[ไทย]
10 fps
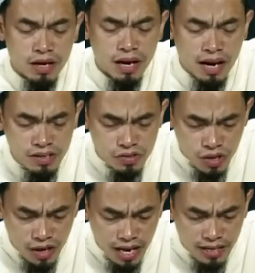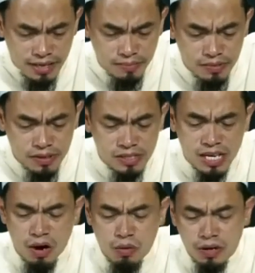อันซอลาติฮิมซา
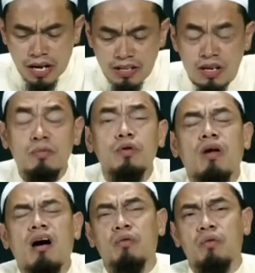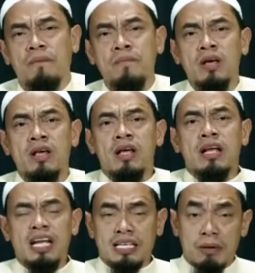อูนอัลลดีนะฮุมยูรออูน
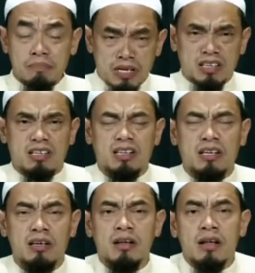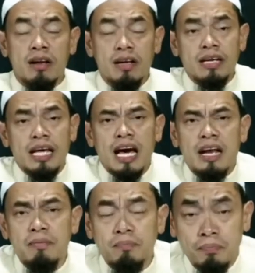นะครับก็คือหนึ่งในนั้น
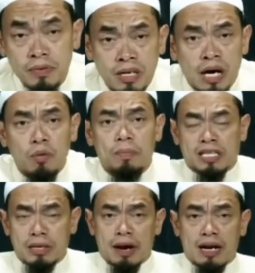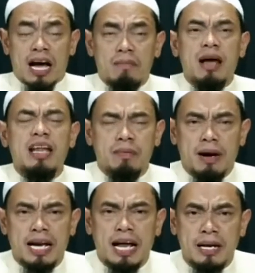เขาปฏิบัติอามัลอิบา
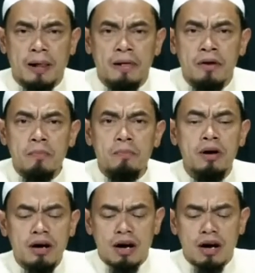ดัตเนี่ยเพื่อ